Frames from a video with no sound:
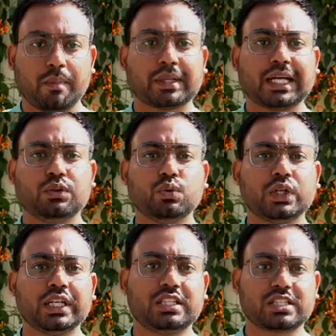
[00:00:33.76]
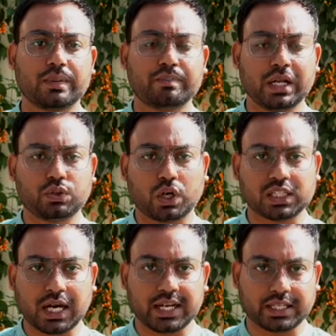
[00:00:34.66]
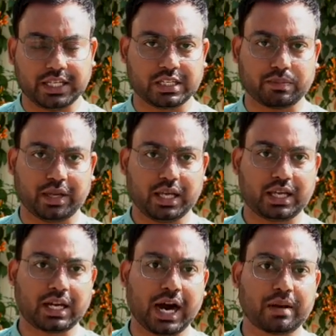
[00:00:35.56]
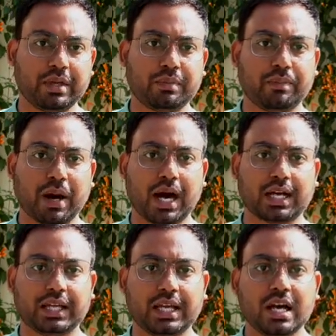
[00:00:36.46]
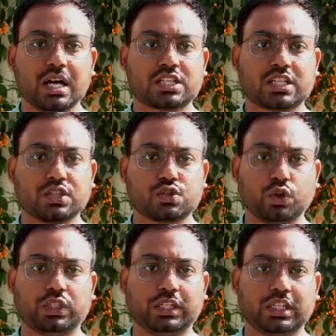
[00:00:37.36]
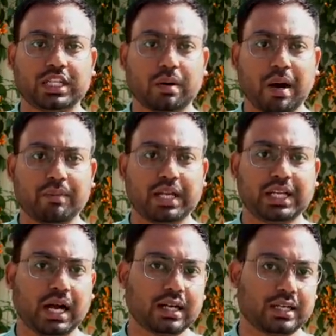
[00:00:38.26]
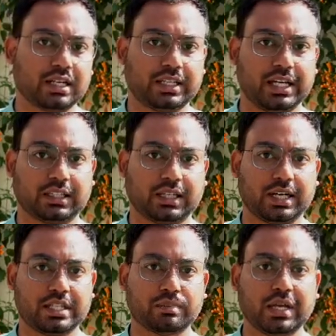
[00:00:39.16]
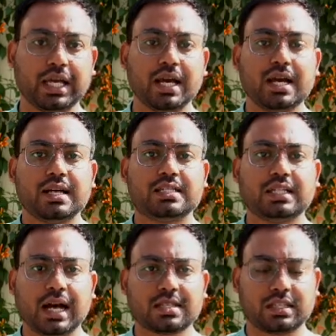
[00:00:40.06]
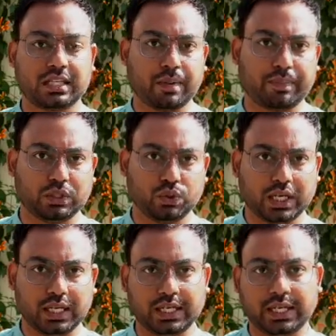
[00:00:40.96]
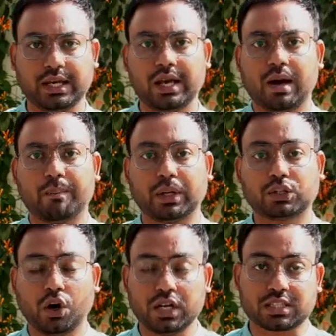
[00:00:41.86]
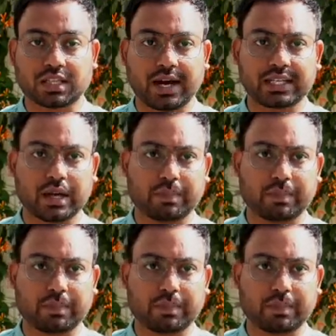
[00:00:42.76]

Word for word: बता दूं कि दिसंबर 2021 में कार्मिक विभाग ने संशोधित नियमावली का गठन किया था इसमें जिला स्तरीय पदों के लिए बतौर स्थानीय